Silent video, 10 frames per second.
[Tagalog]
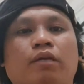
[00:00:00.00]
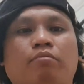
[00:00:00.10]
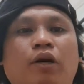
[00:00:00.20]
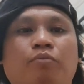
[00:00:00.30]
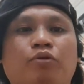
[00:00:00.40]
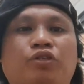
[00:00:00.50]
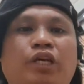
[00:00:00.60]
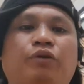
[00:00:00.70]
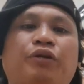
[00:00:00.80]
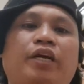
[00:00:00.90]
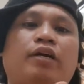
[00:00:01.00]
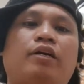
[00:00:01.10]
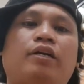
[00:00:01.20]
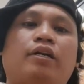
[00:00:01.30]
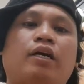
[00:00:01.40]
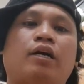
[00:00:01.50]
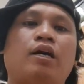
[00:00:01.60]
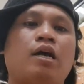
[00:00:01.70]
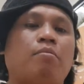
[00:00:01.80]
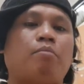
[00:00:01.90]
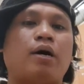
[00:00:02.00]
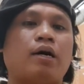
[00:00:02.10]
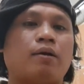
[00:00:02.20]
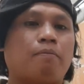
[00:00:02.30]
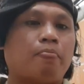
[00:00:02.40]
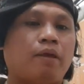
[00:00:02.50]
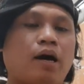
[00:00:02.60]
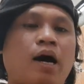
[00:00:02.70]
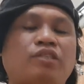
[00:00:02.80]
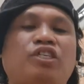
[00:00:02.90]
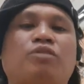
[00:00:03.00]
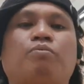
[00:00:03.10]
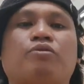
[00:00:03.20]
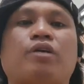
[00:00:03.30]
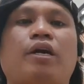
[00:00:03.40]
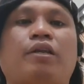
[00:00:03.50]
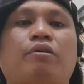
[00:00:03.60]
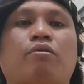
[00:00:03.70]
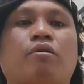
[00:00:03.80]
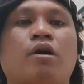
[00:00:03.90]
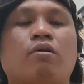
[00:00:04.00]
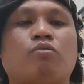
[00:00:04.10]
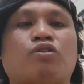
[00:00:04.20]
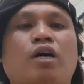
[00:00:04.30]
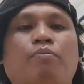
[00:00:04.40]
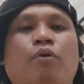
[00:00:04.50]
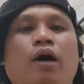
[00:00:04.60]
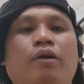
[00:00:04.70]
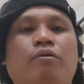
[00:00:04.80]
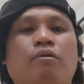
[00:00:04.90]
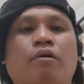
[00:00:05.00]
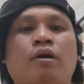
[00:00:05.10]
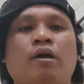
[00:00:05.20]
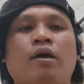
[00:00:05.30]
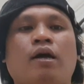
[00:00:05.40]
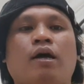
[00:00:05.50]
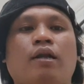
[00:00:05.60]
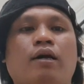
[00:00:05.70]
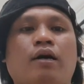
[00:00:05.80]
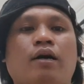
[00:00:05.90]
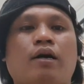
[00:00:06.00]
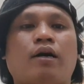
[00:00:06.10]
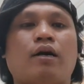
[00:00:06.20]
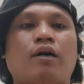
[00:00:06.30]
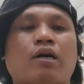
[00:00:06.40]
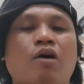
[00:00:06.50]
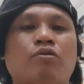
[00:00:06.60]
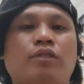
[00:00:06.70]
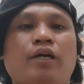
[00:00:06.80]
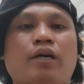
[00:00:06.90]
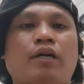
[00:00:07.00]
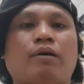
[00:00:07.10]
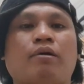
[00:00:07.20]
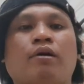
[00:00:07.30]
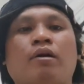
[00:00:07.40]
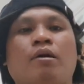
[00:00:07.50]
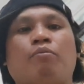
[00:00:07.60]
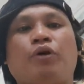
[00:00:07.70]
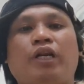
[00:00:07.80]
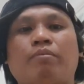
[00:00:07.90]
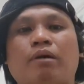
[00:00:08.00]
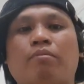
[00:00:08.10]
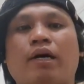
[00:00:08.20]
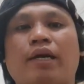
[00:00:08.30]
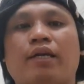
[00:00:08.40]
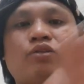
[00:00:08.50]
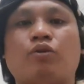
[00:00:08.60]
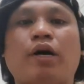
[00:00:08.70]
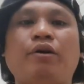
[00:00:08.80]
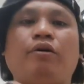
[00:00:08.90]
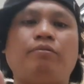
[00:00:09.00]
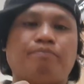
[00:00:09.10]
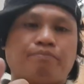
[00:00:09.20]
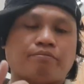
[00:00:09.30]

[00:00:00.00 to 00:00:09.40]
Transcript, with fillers: at mayroon pong security guard na mag-assist po sa inyo. Kung saan po kayong na uh, counter na pwede magbayad. So ngayon,